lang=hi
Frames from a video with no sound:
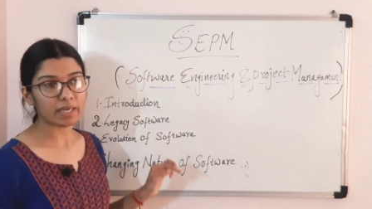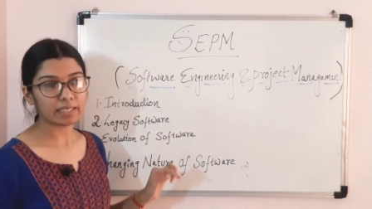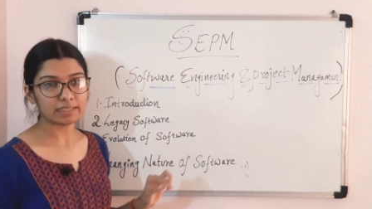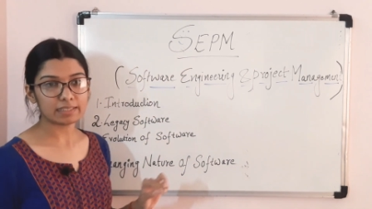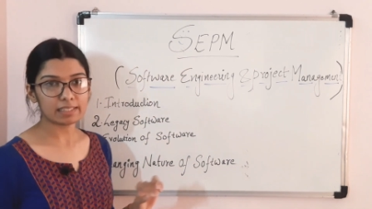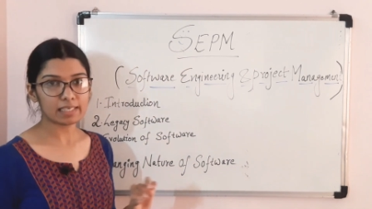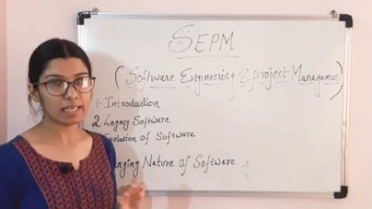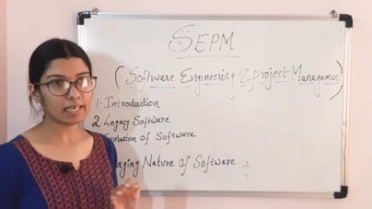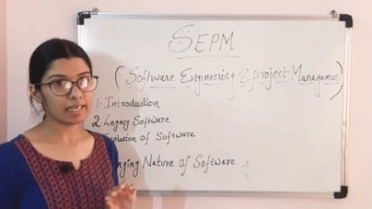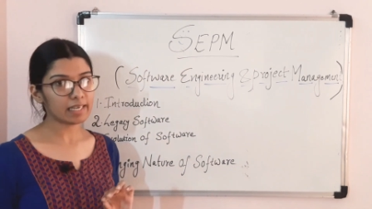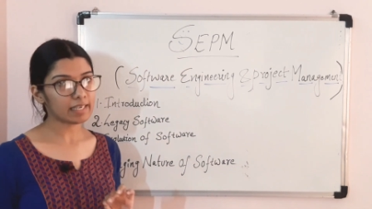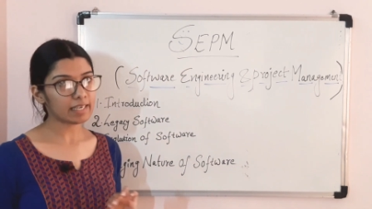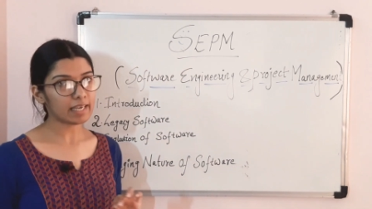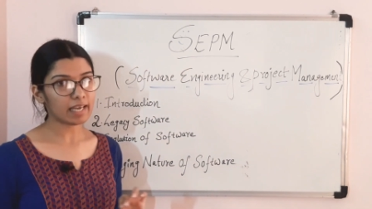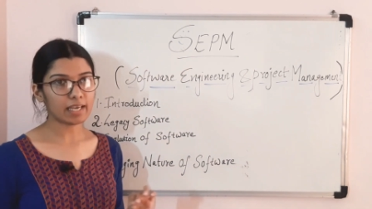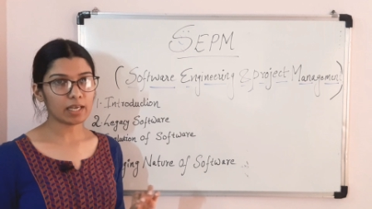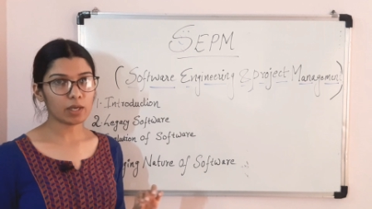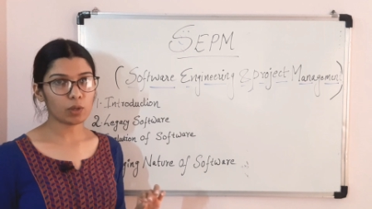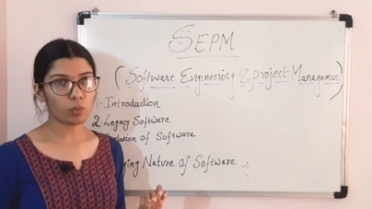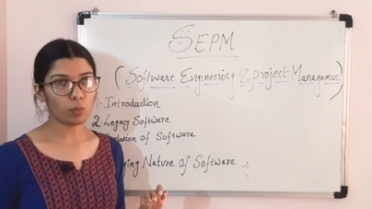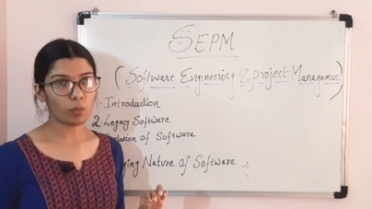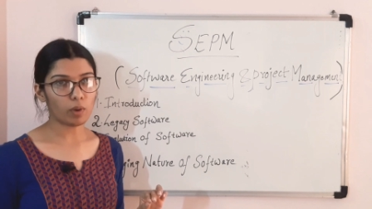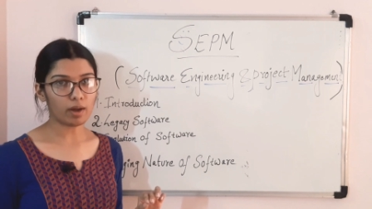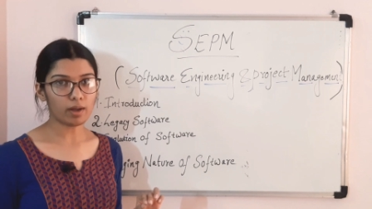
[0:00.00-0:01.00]
बेसिकली
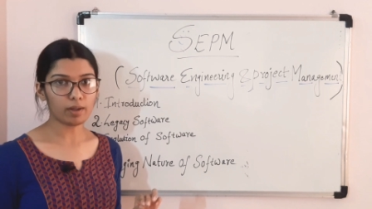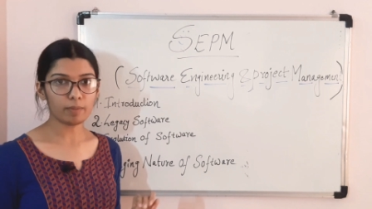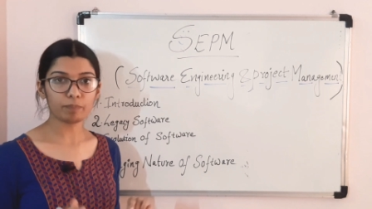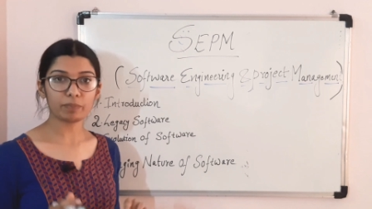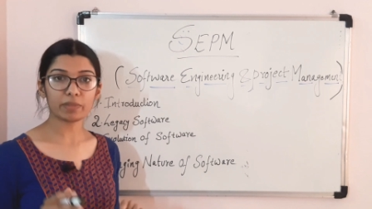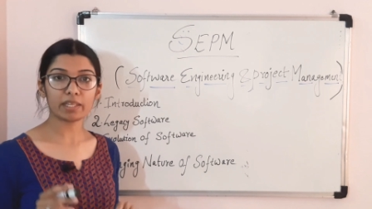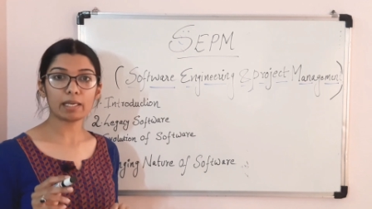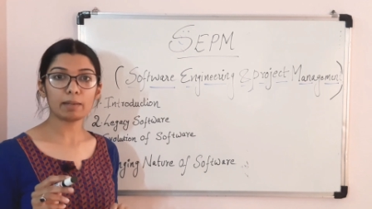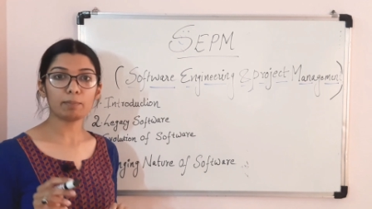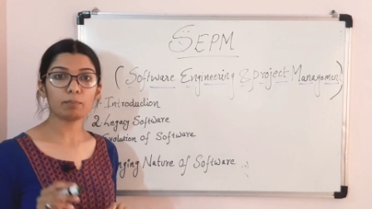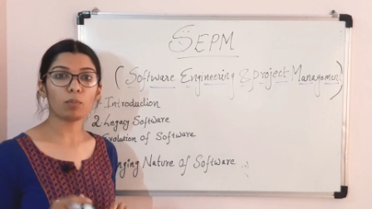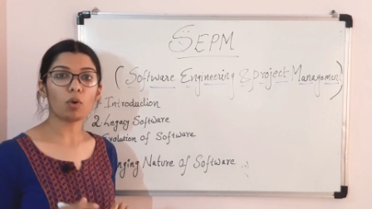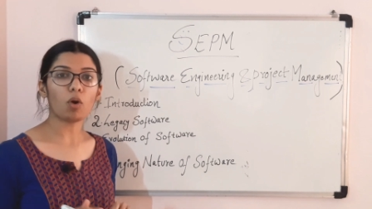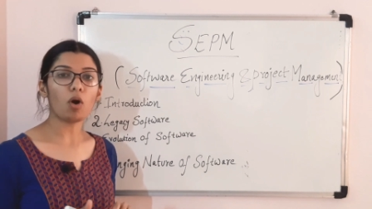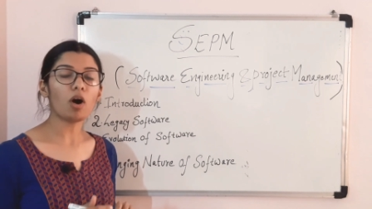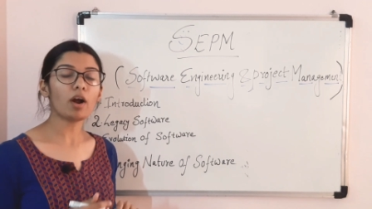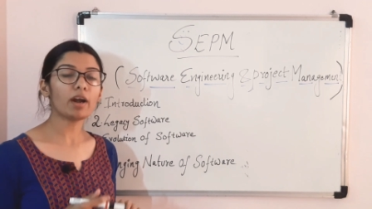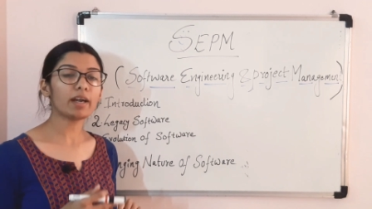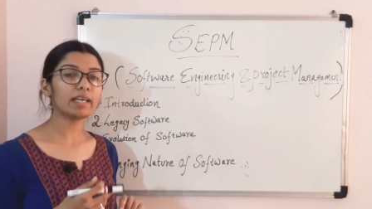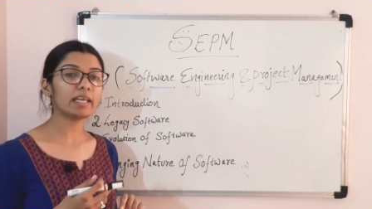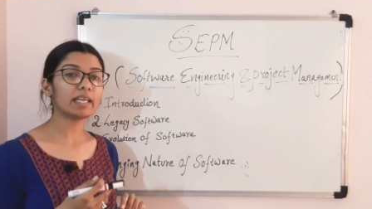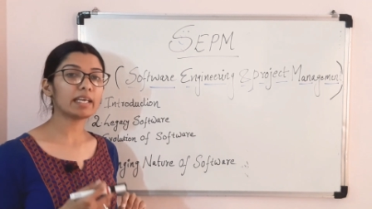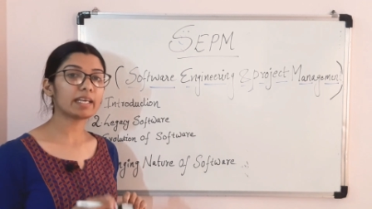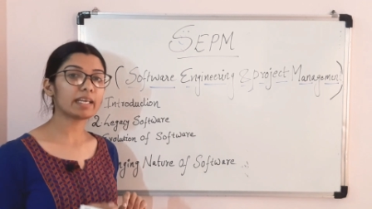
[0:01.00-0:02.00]
यही हुआ कि
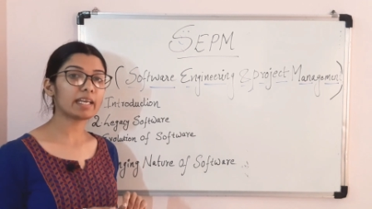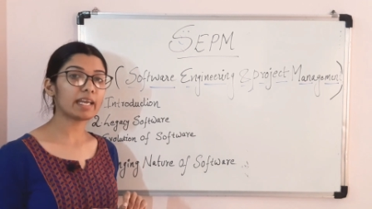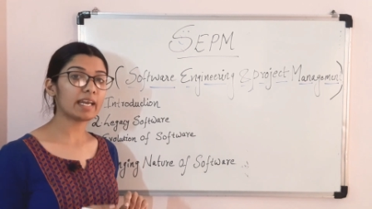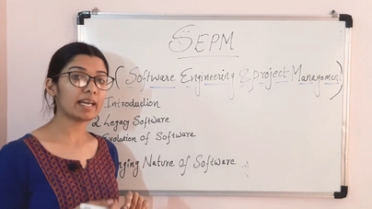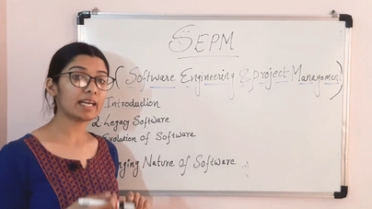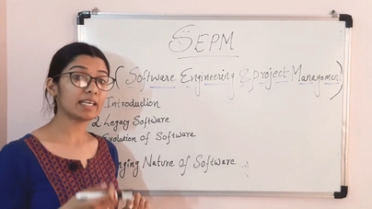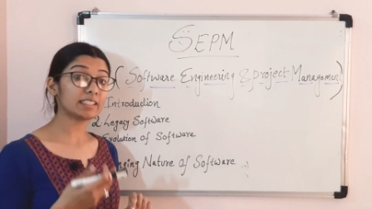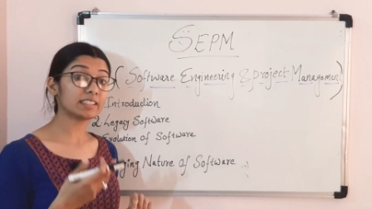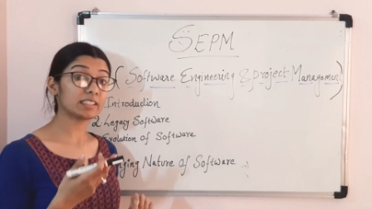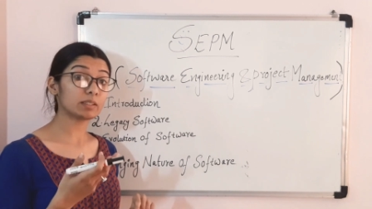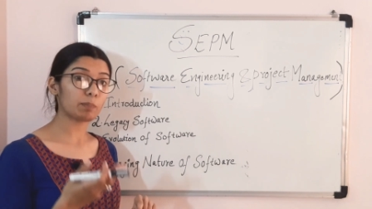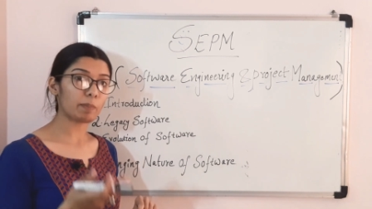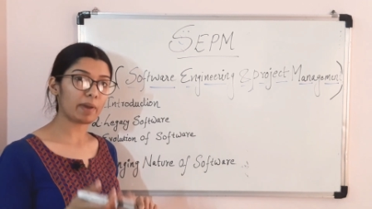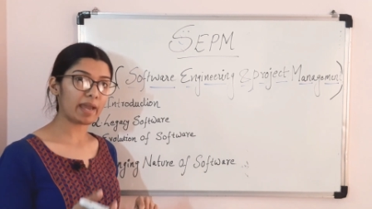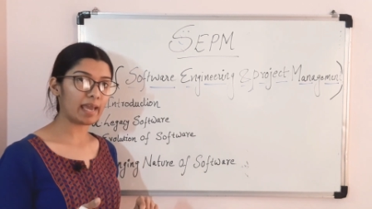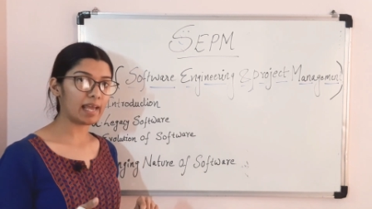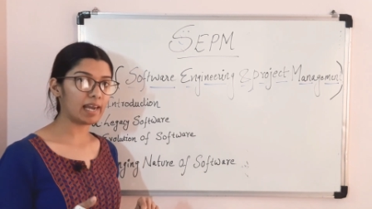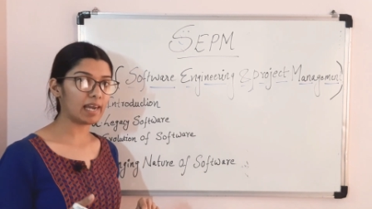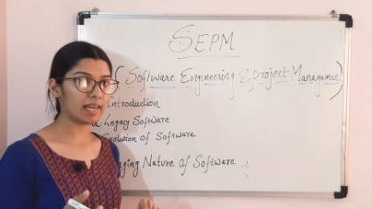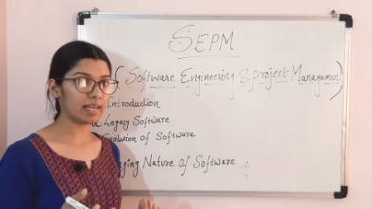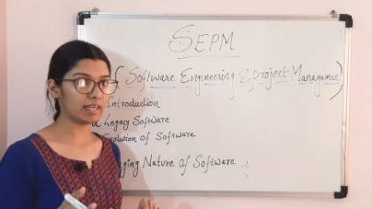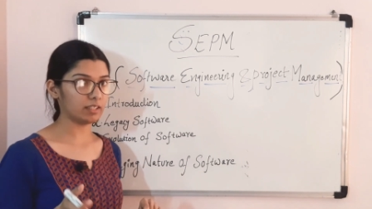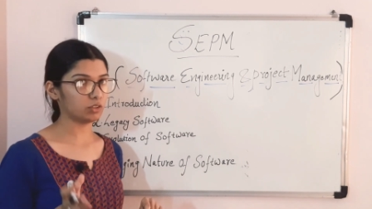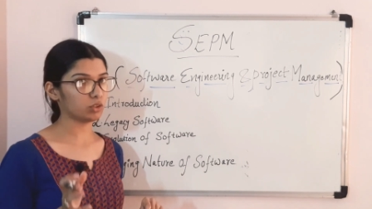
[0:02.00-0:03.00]
बहुत डिकेट्स
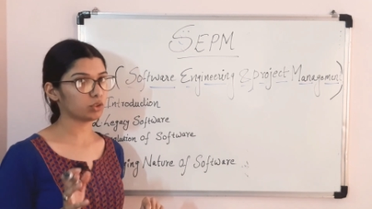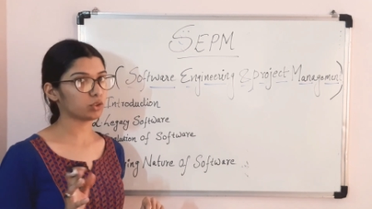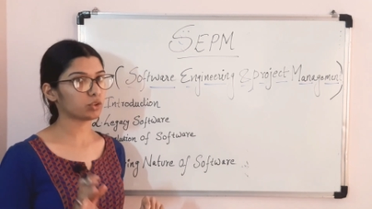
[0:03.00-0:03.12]
पहले